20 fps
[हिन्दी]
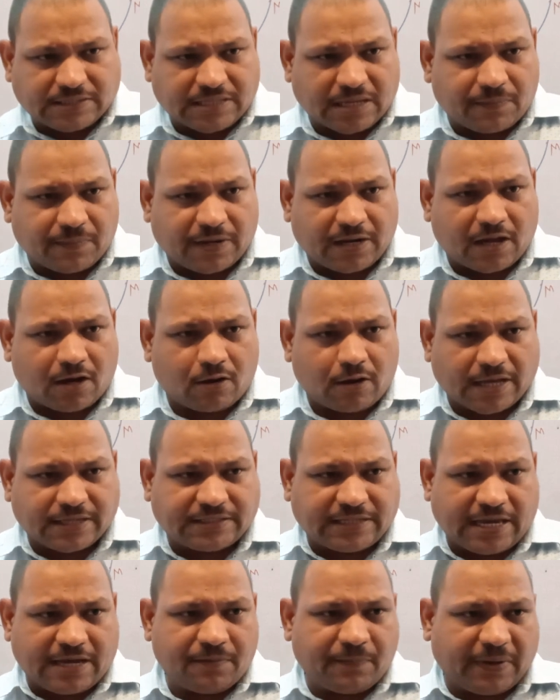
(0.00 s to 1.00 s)
ऐसा बनाओ
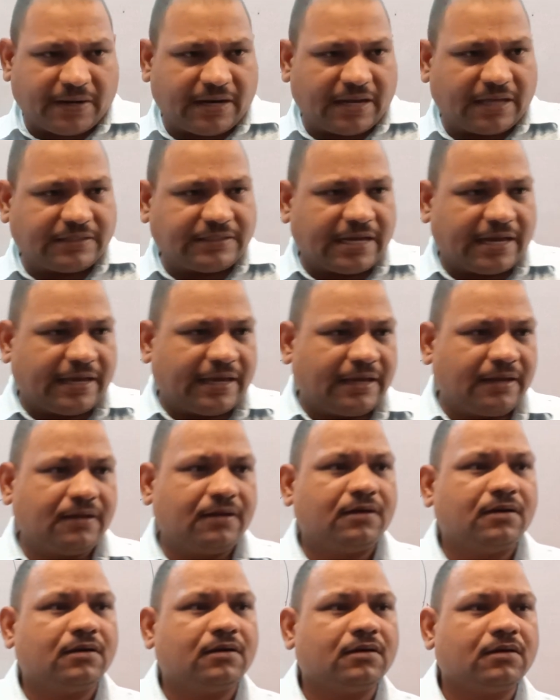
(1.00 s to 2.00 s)
ऐसा ही बनना चाहिए
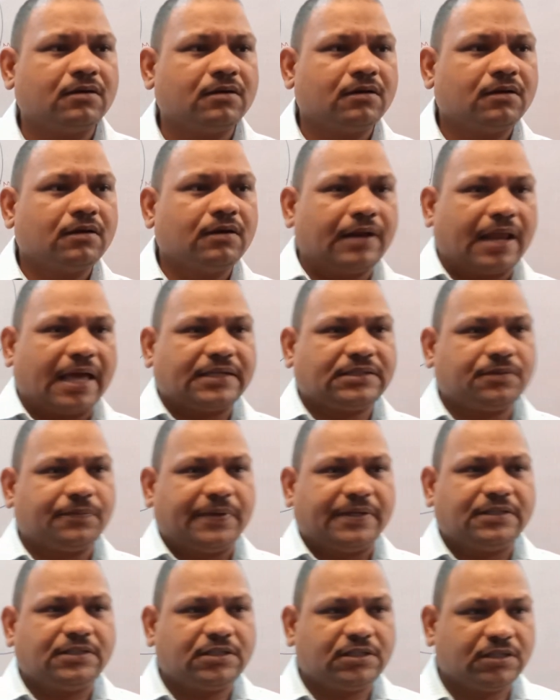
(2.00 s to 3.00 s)
लास्ट
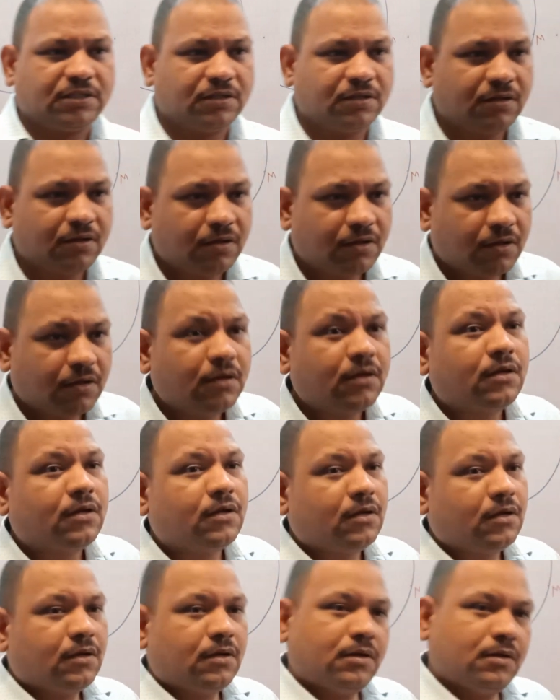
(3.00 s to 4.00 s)
बेंच
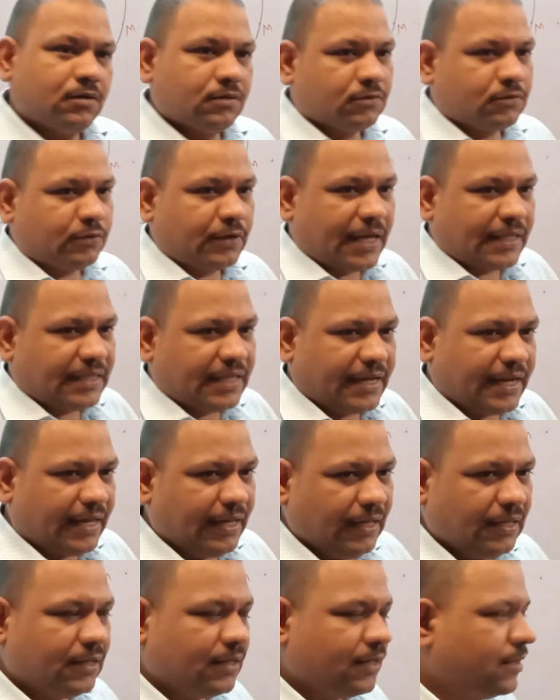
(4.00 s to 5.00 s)
सुनाई दे रहा
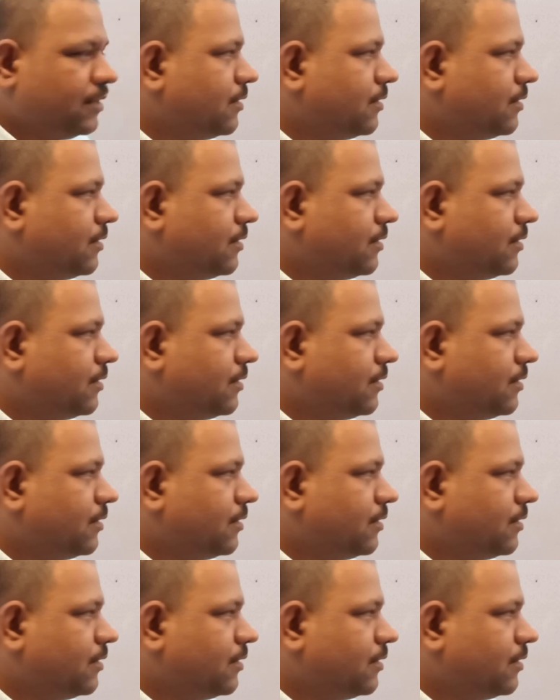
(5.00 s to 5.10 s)
है